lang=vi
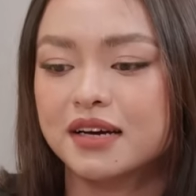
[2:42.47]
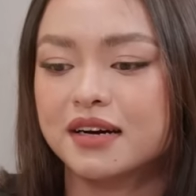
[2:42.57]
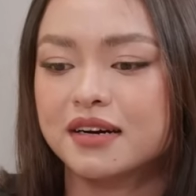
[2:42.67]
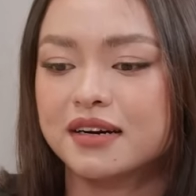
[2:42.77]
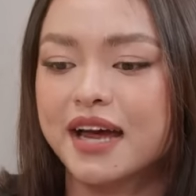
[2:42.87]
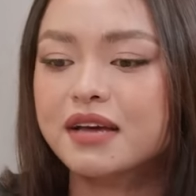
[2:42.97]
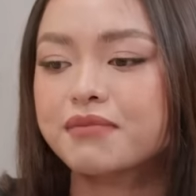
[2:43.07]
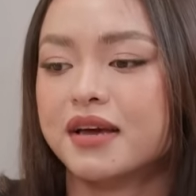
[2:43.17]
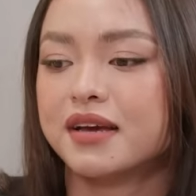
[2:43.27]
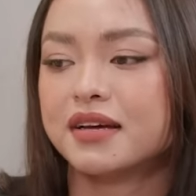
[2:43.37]
uh, khác
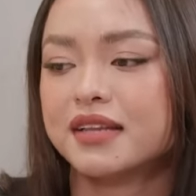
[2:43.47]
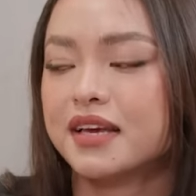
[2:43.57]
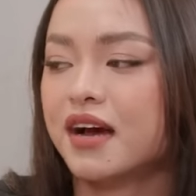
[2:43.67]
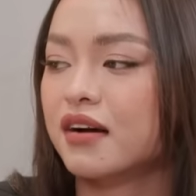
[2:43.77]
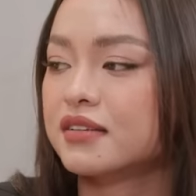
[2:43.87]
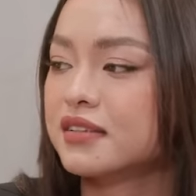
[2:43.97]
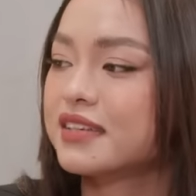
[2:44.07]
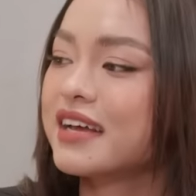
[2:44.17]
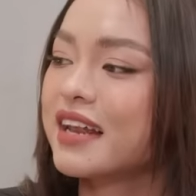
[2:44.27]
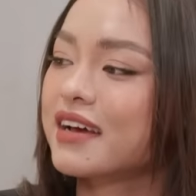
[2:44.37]
biệt á, thì họ tự
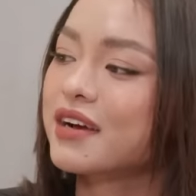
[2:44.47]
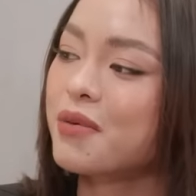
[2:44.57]
nhiên lại